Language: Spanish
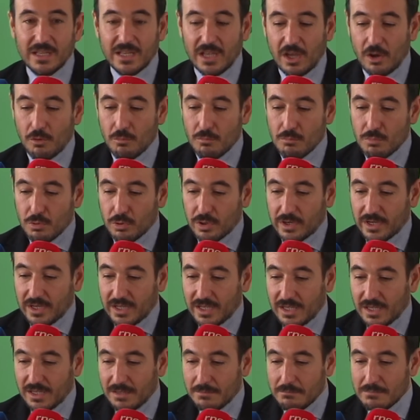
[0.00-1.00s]
es un
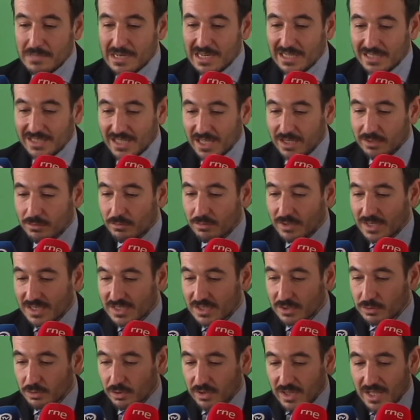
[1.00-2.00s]
buque militar con
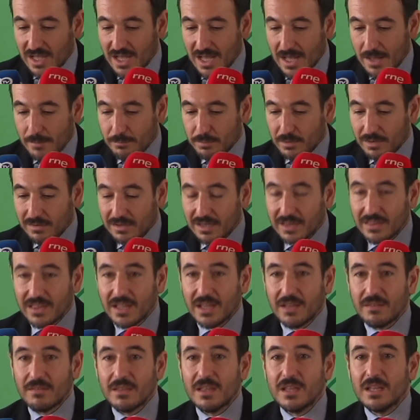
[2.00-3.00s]
casi toda
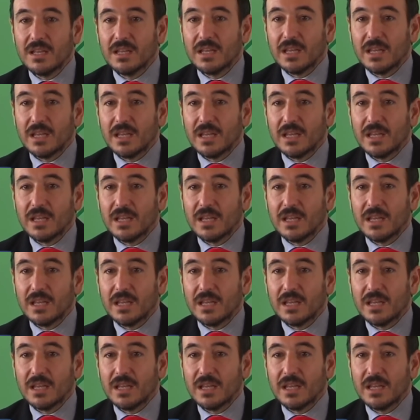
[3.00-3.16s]
probabilidad,